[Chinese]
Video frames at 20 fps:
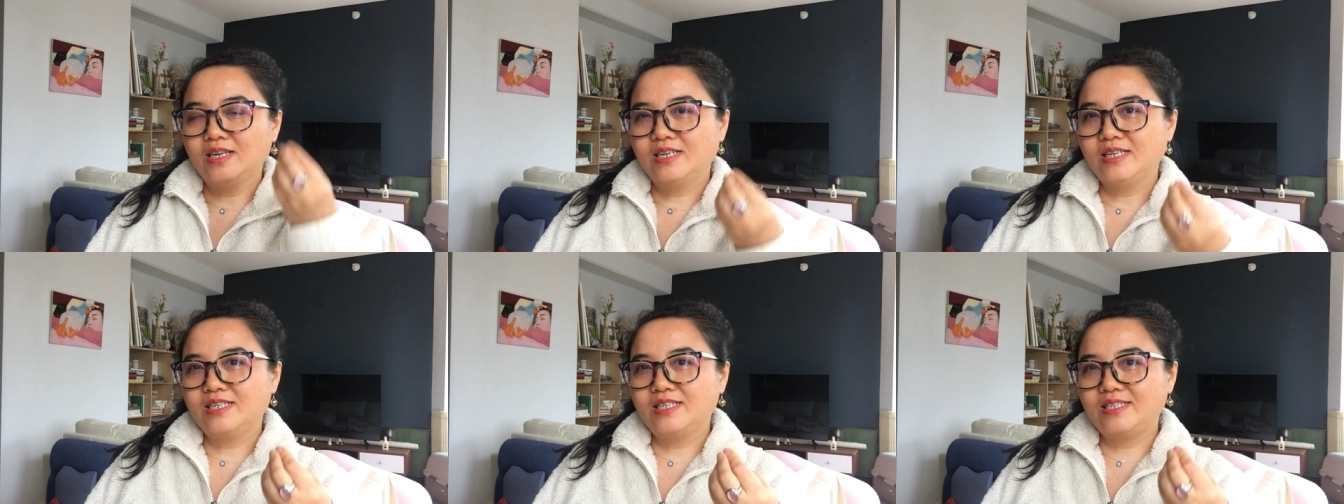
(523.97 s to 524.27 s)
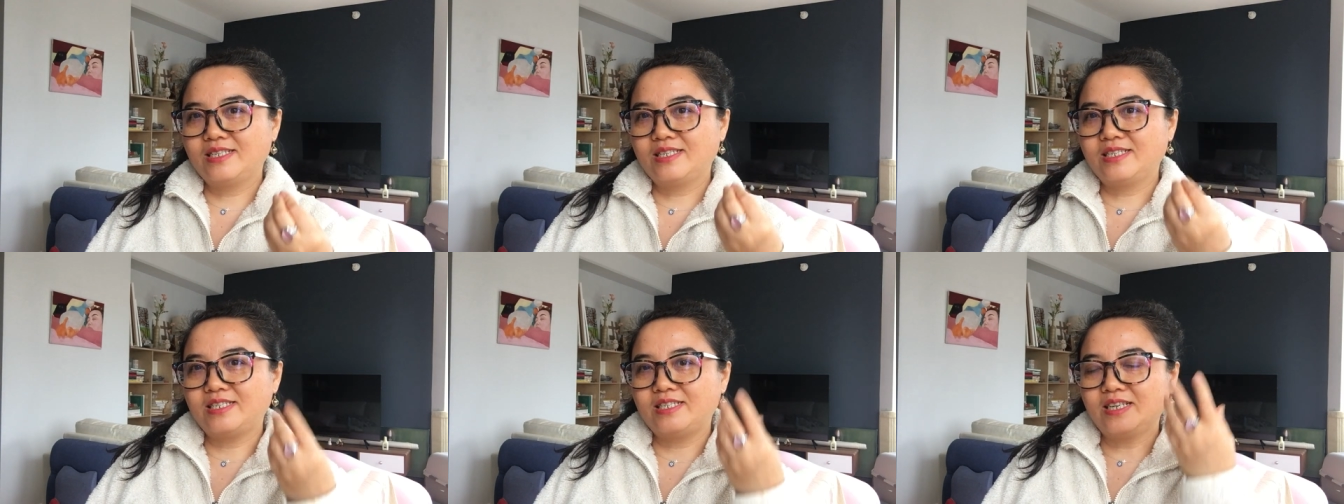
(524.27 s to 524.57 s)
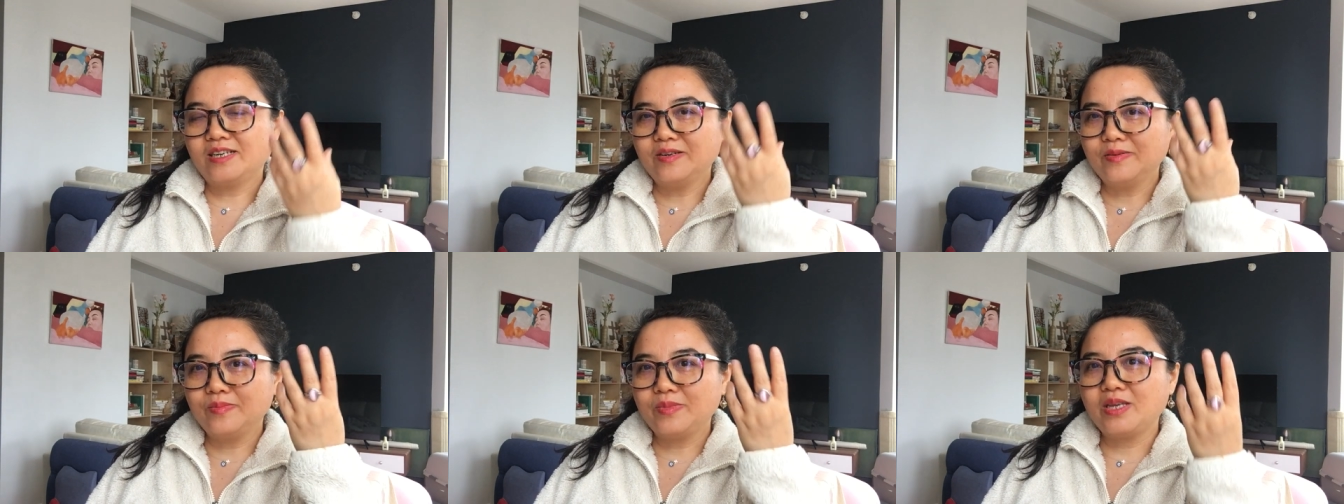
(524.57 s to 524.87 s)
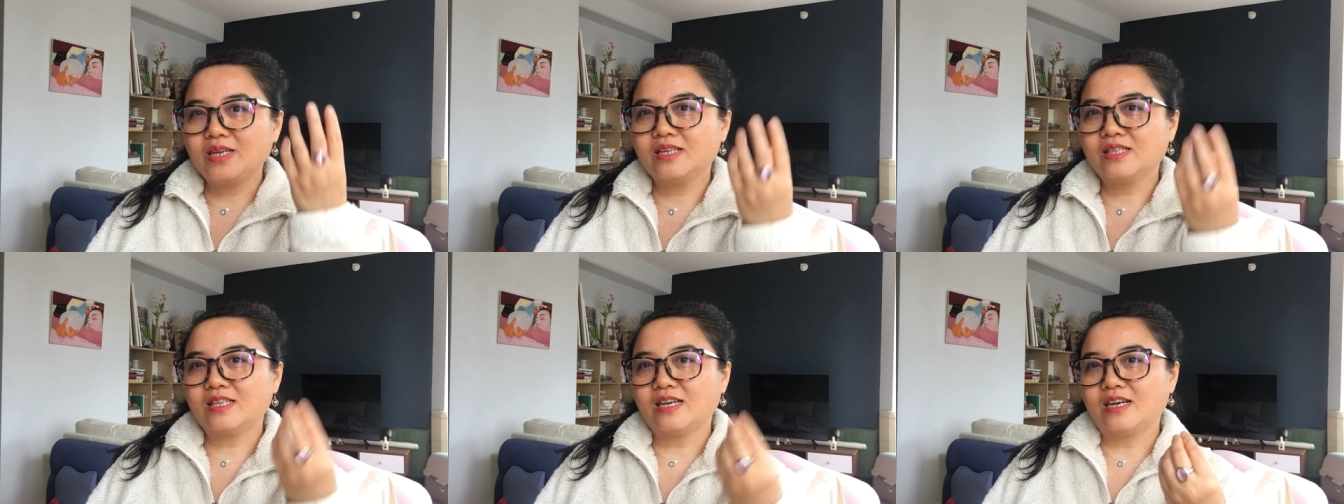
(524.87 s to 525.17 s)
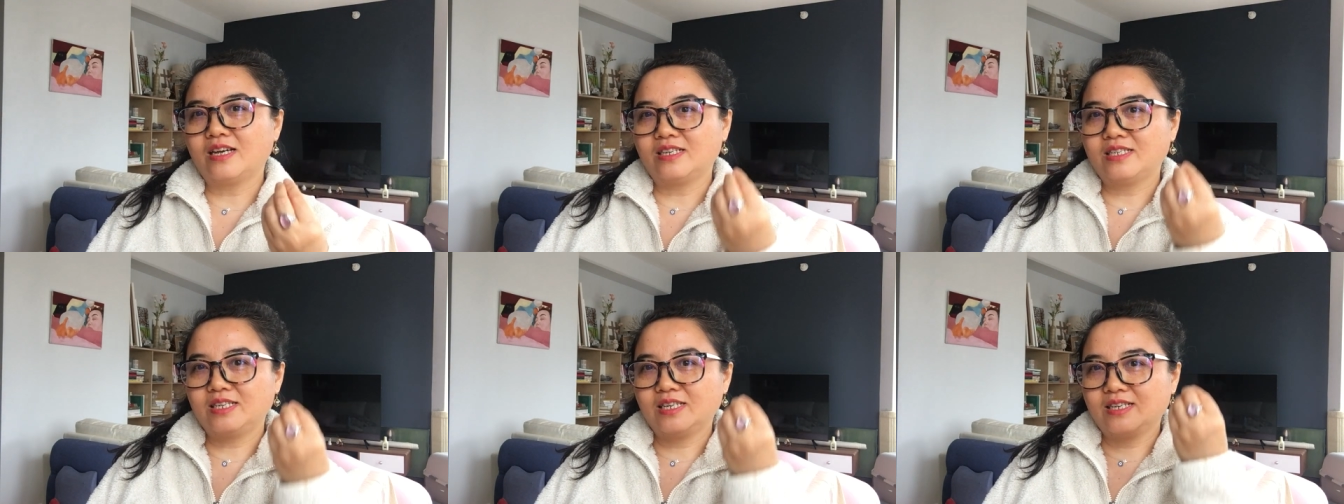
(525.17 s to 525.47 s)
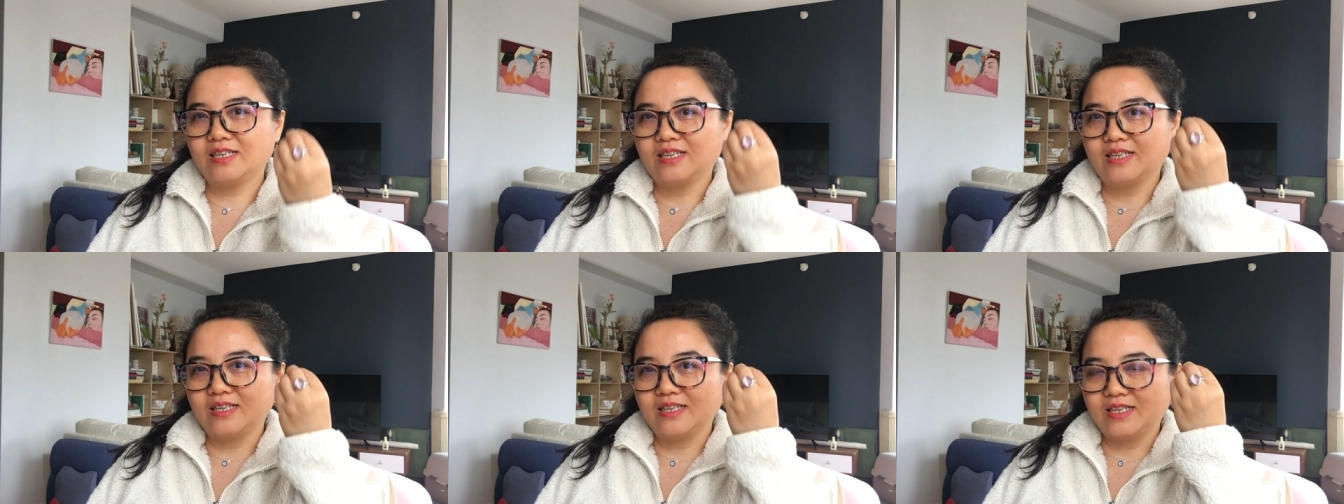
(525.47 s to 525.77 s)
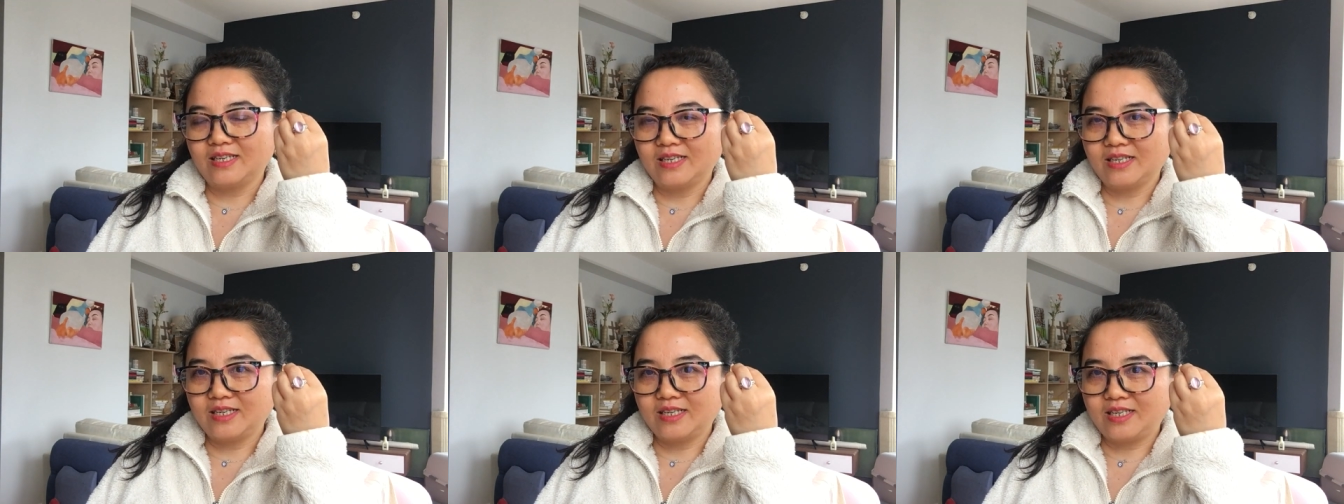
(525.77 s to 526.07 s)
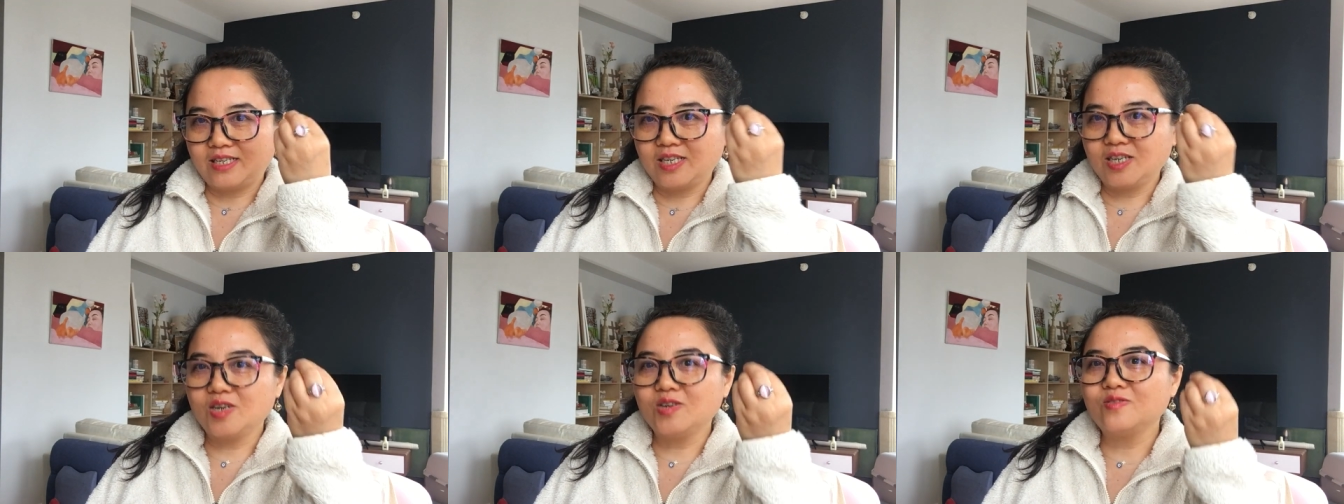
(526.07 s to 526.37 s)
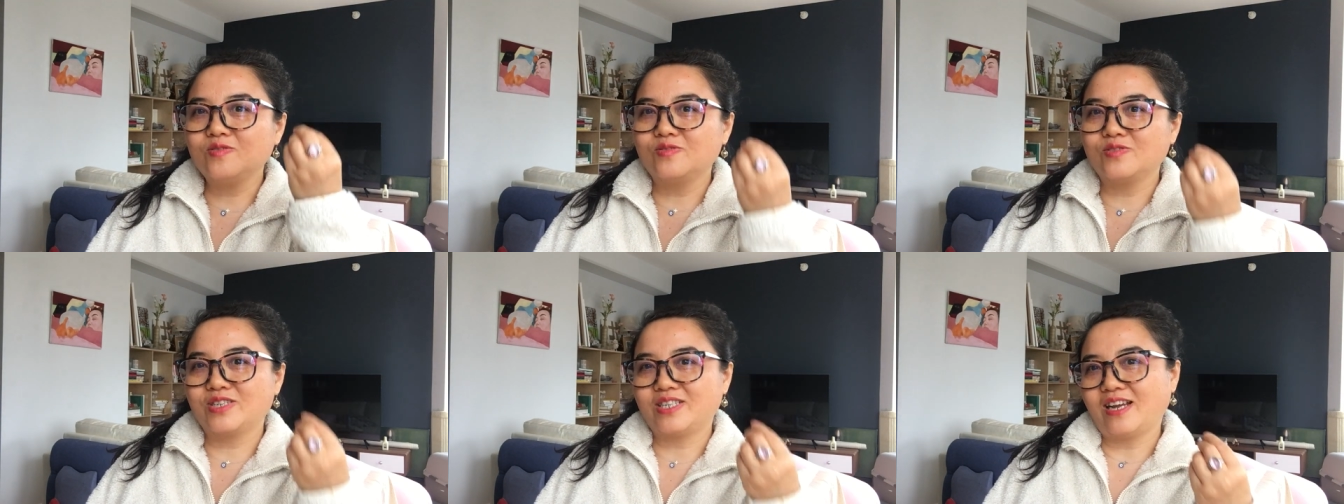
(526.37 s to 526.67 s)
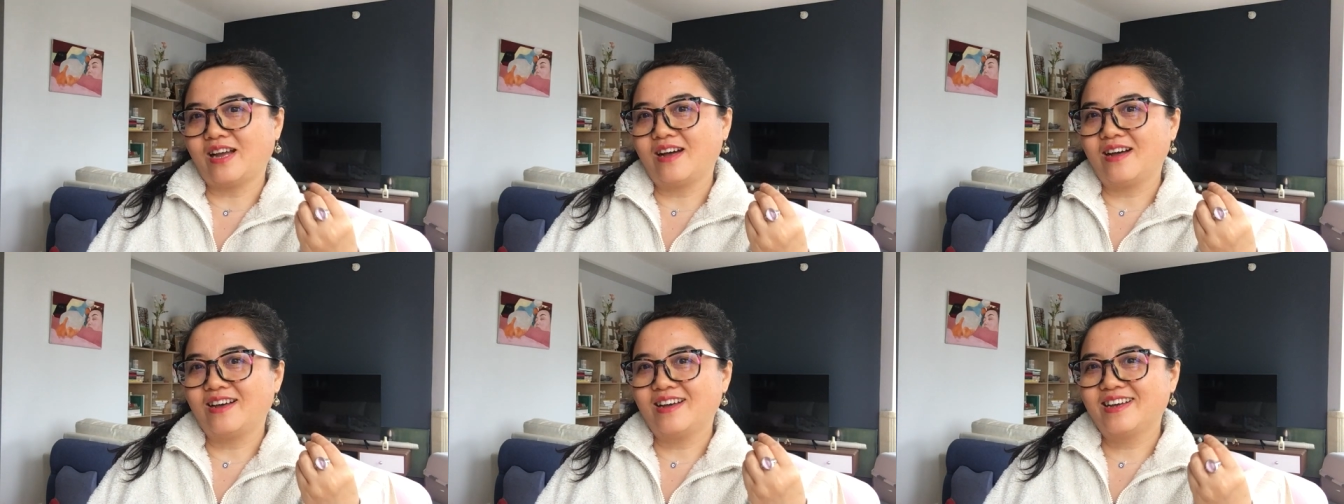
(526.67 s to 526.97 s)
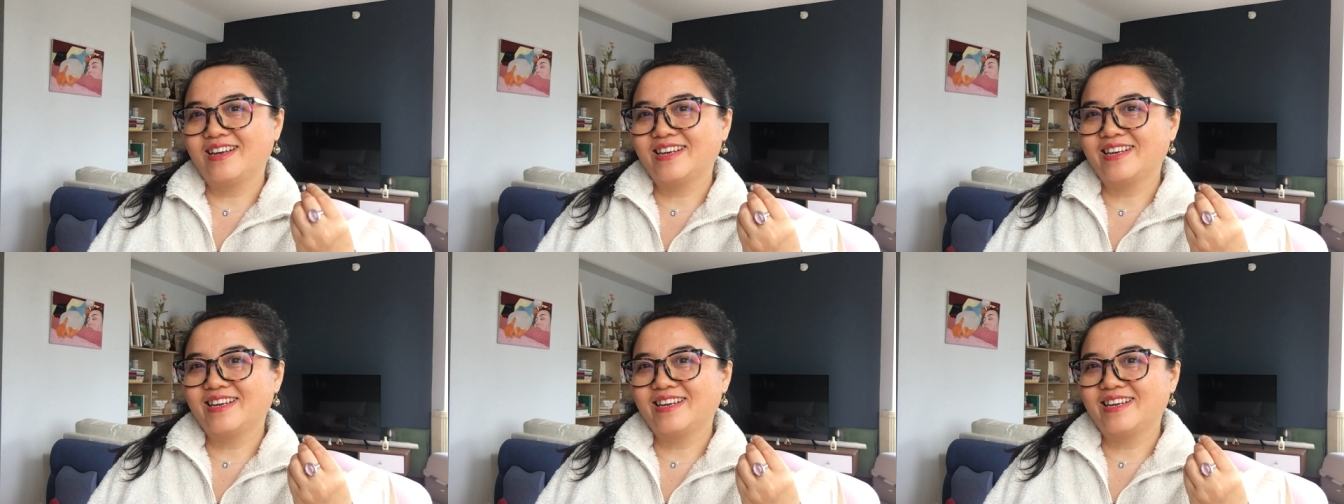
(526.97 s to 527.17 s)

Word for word: 生命的这个之路上